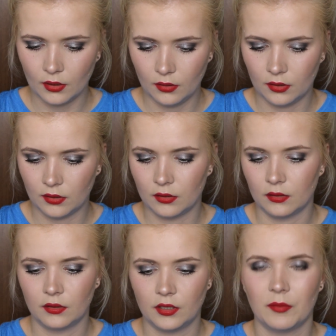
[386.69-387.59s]
Yy,
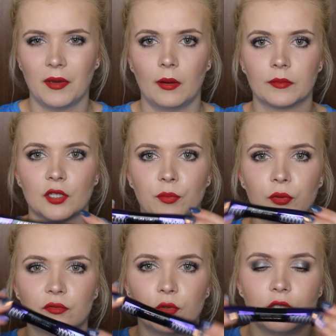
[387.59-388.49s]
nie miałam tych
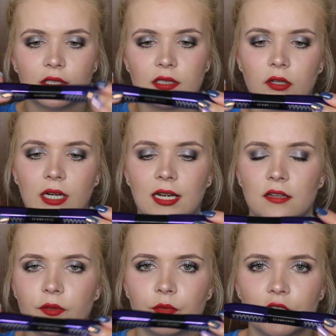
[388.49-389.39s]
podwójnych z
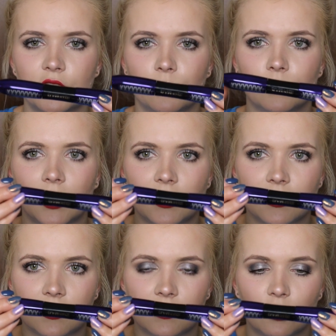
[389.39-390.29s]
L'Oreala, wiem, że jeszcze był taki
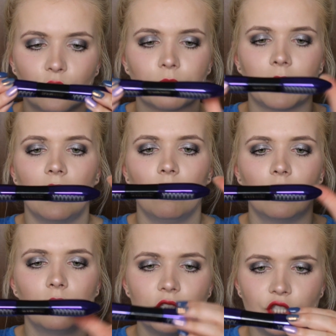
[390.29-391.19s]
ze stroną
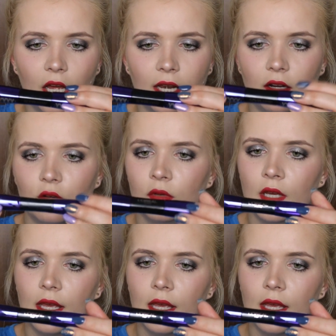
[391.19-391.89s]
białą i czarną,